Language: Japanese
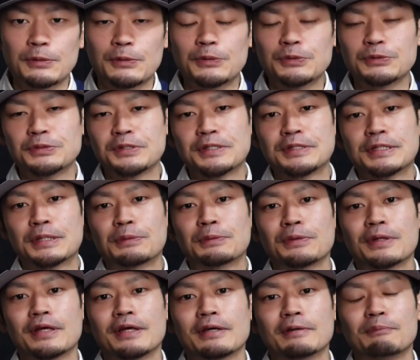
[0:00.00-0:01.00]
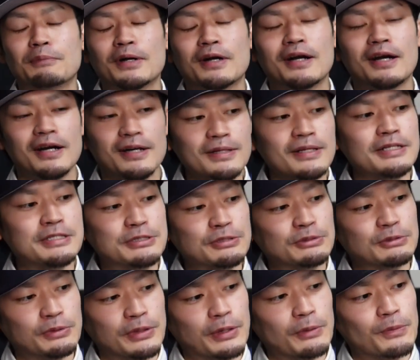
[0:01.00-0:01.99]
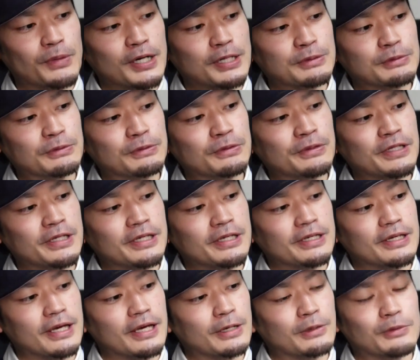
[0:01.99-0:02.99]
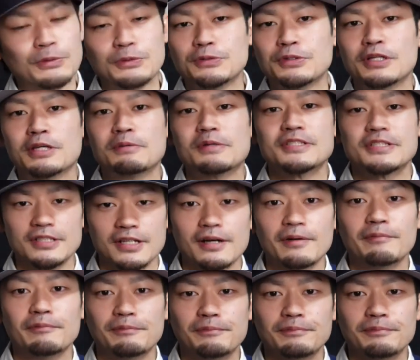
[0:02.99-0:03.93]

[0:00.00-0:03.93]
購入できたので、まあ、かなりちょっとね、お買い得に、えー、購入できました。